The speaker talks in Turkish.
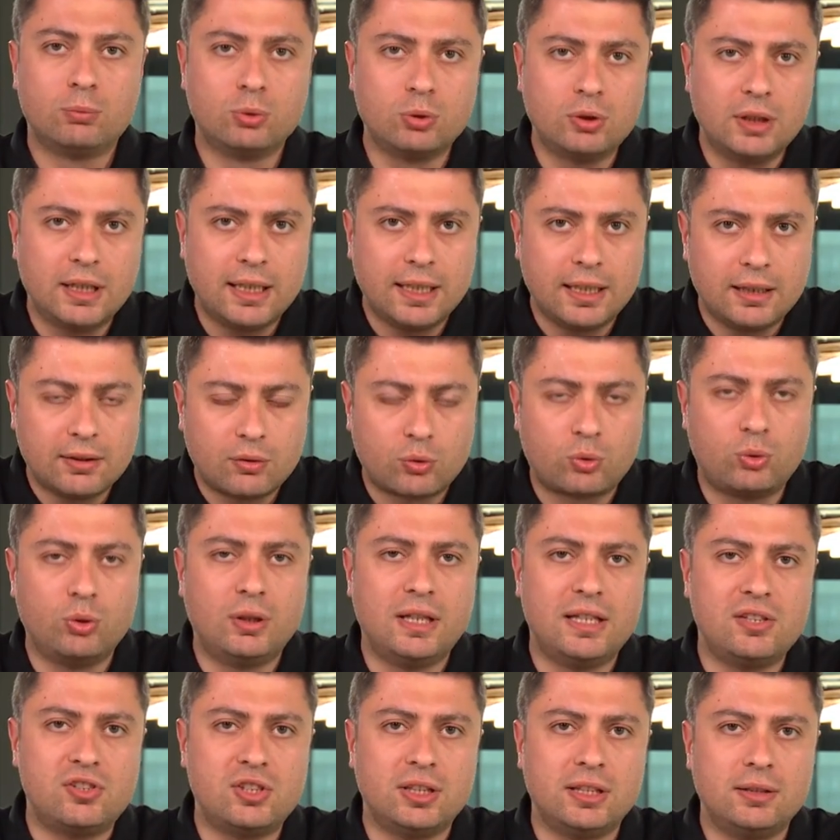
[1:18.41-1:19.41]
Bu da
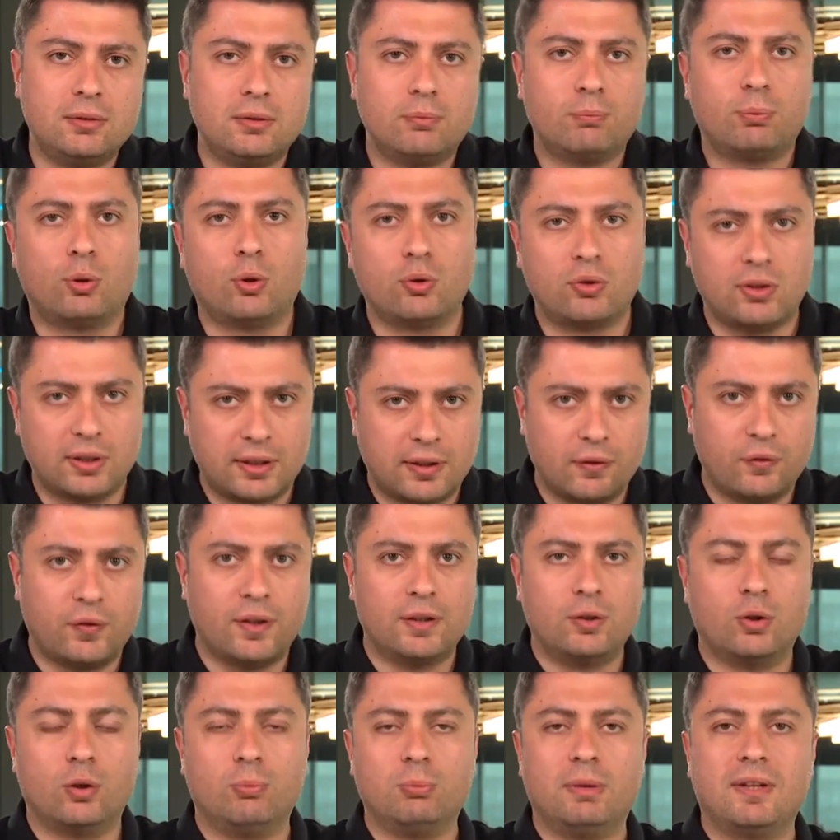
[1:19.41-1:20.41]
sürecin
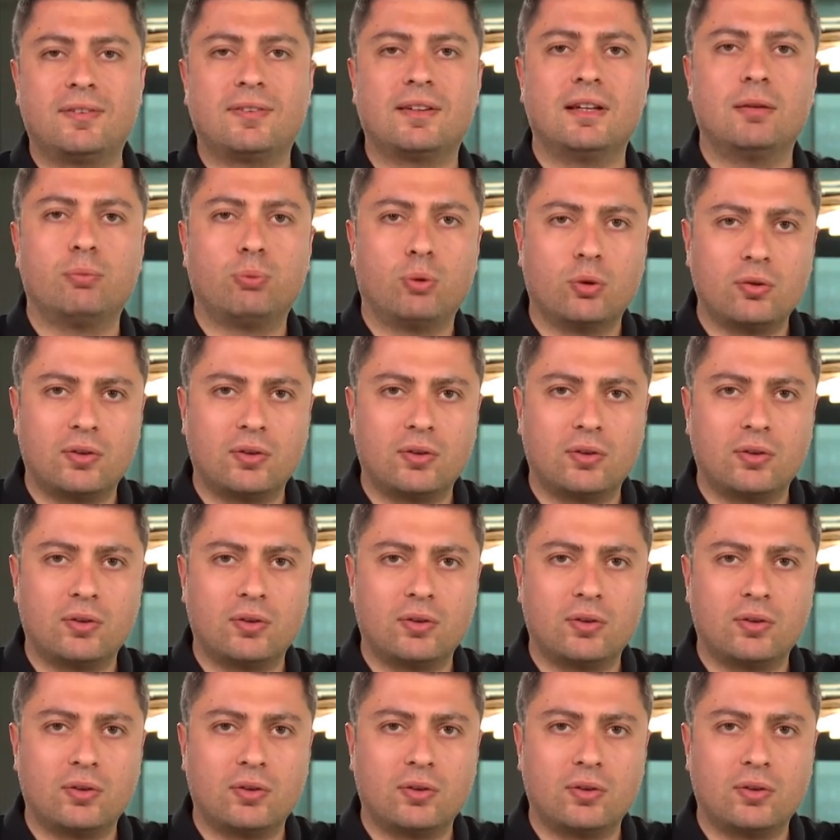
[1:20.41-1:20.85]
pozitife dönmesine,